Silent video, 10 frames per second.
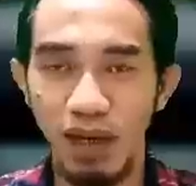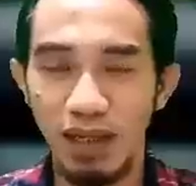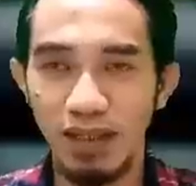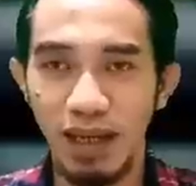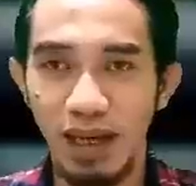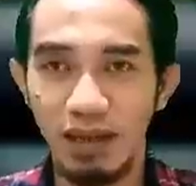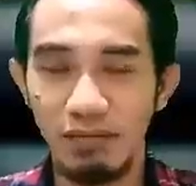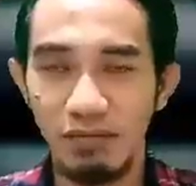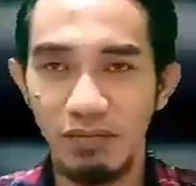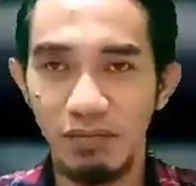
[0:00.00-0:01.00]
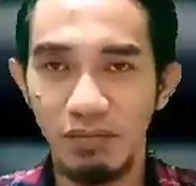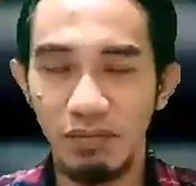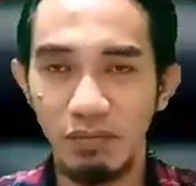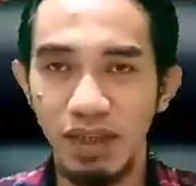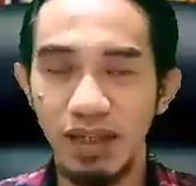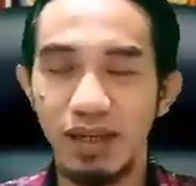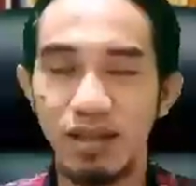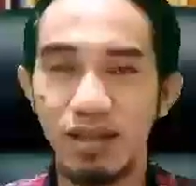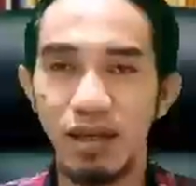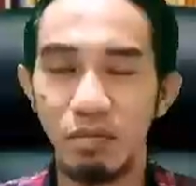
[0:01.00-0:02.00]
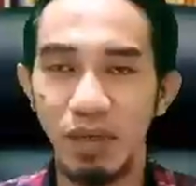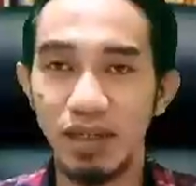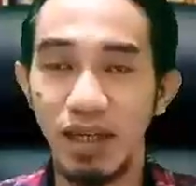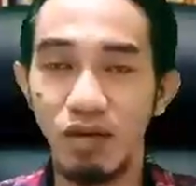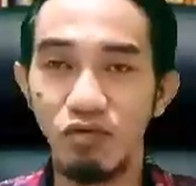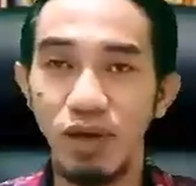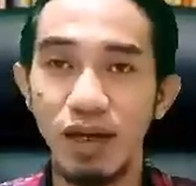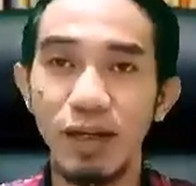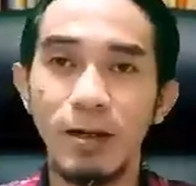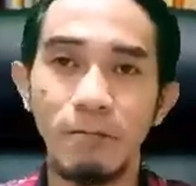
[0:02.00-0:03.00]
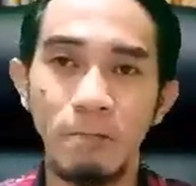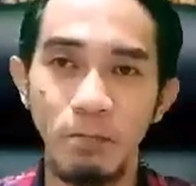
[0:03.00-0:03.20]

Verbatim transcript: pada saat bekerja pas awal